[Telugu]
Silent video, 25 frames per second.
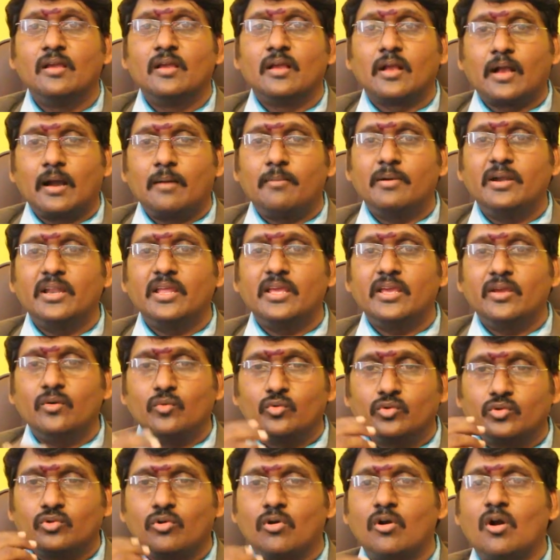కాబట్టి
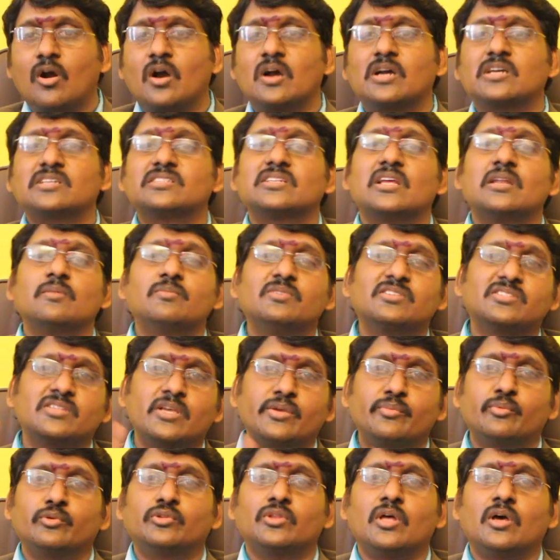ఉద్యోగావకాశాలు మిస్
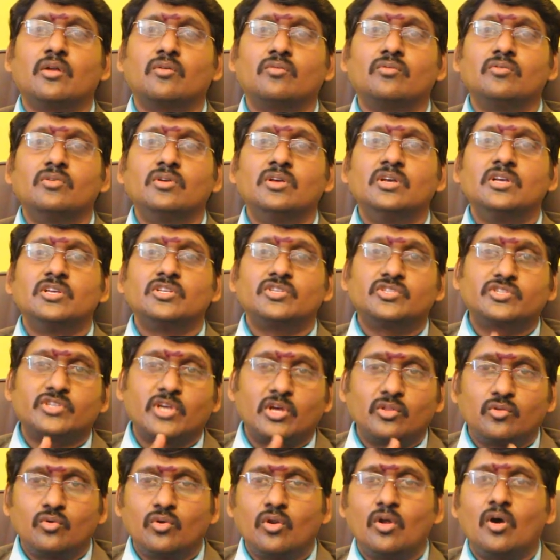అయిపోతారు
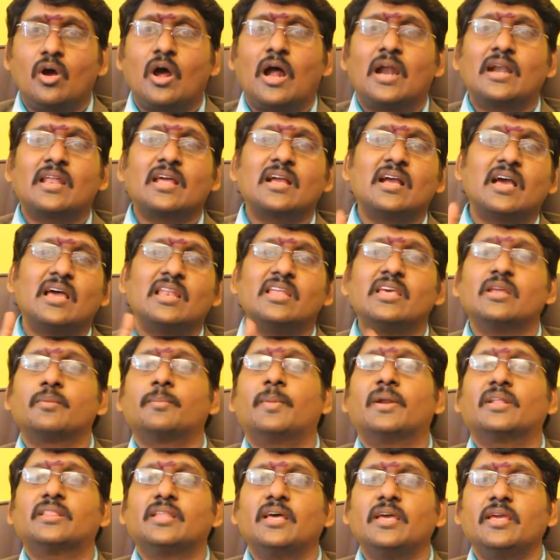చదువులో ఆటంకాలు
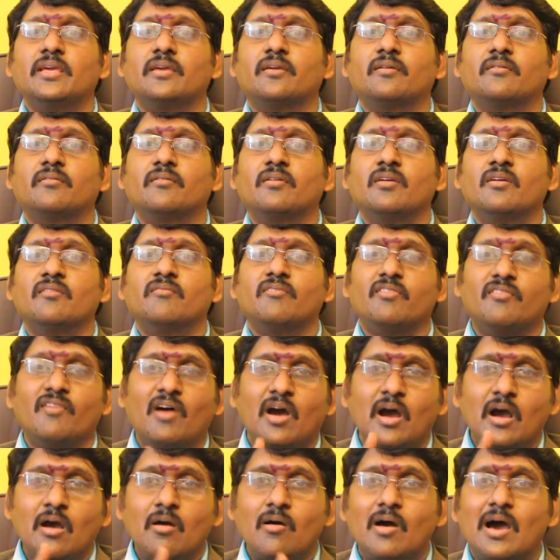ఏర్పడతాయి
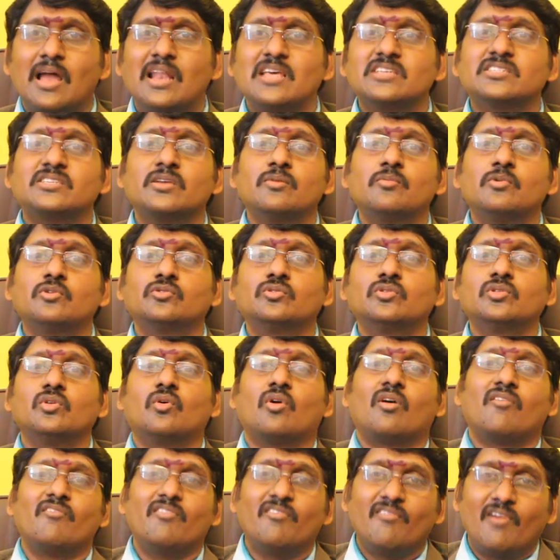వివాహం ఆలస్యం అవుతుంది
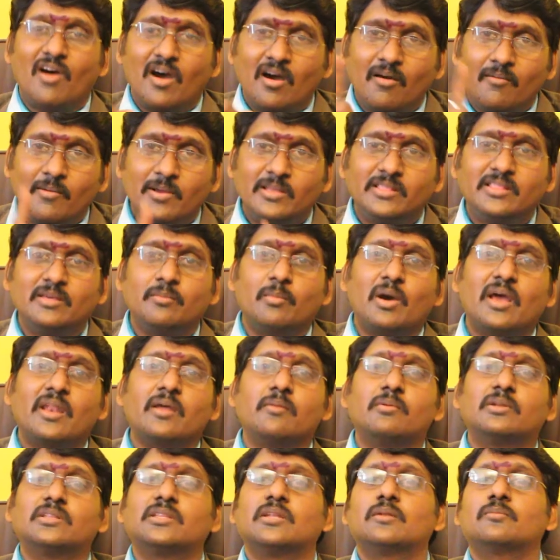ఒక వివాహం అయితే
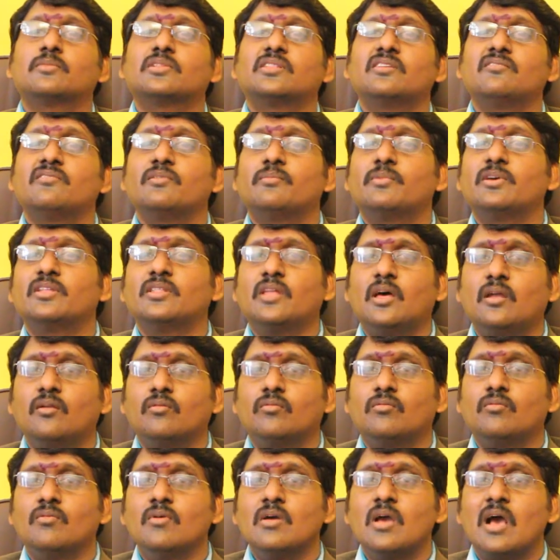భార్యాభర్తల మధ్య విభేదాలు
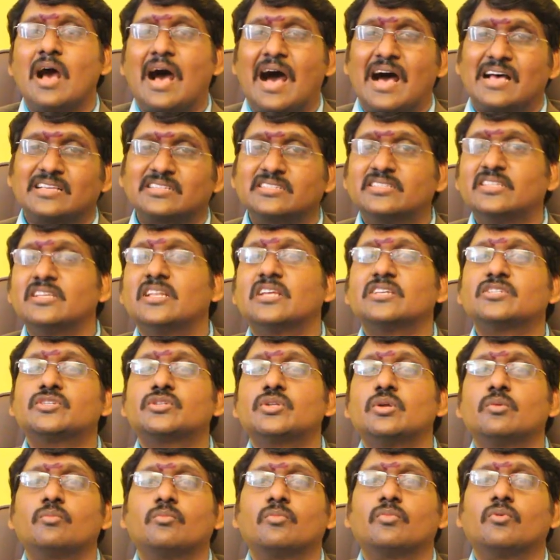ఆస్తి
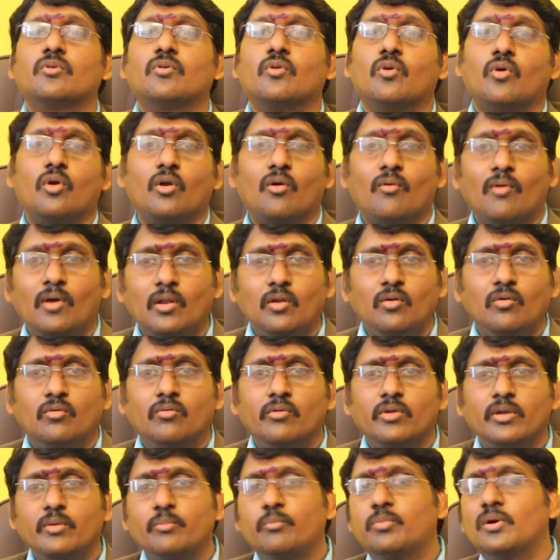నష్టం గొడవలు
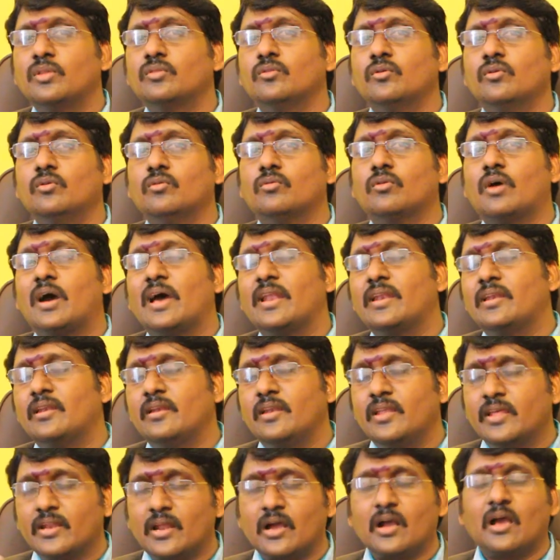ఇబ్బందులు
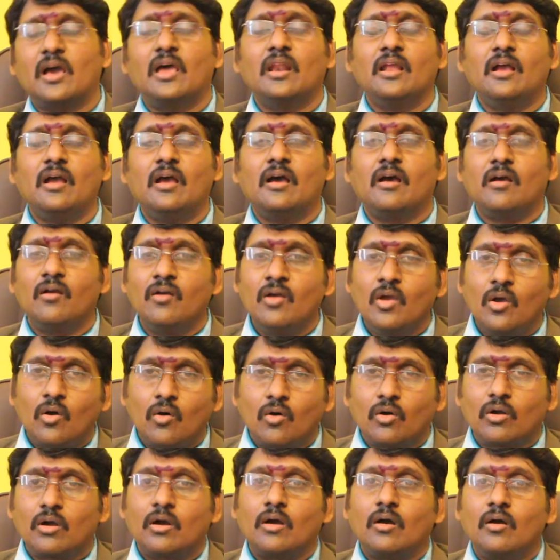అన్ని రకాలుగా
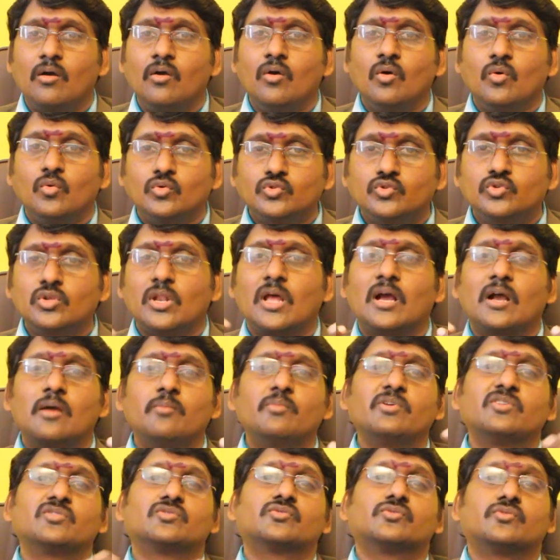ఒక ఉచ్చులాగా
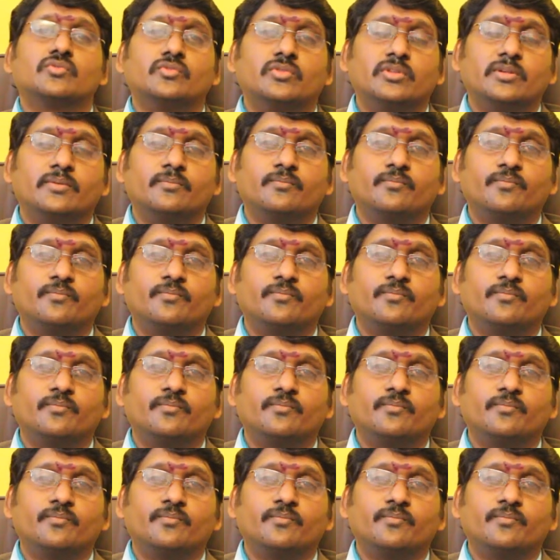బిగుస్తుంది